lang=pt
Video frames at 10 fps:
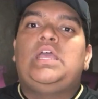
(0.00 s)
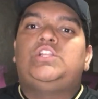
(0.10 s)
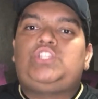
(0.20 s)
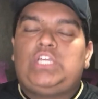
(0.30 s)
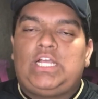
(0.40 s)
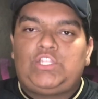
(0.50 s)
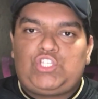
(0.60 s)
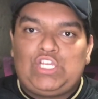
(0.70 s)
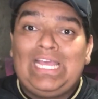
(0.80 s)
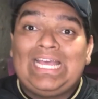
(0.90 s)

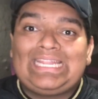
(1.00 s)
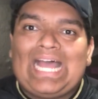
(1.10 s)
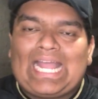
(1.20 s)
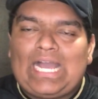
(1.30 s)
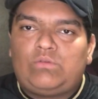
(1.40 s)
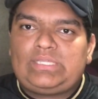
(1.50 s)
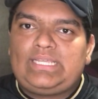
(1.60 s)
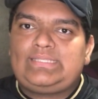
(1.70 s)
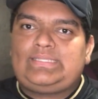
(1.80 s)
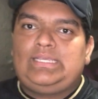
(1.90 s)
diante da
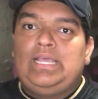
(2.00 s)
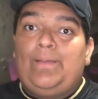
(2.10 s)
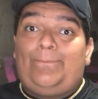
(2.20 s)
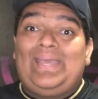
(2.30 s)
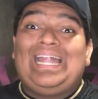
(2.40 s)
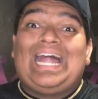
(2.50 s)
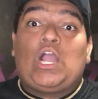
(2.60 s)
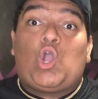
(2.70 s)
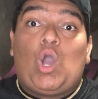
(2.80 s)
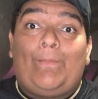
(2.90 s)
Caldense pela
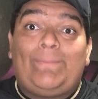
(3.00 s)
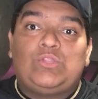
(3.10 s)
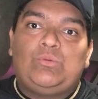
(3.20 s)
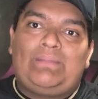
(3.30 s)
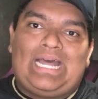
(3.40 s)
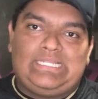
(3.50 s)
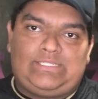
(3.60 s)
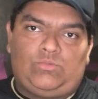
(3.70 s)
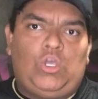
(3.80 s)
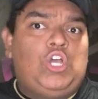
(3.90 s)
Copa do Brasil.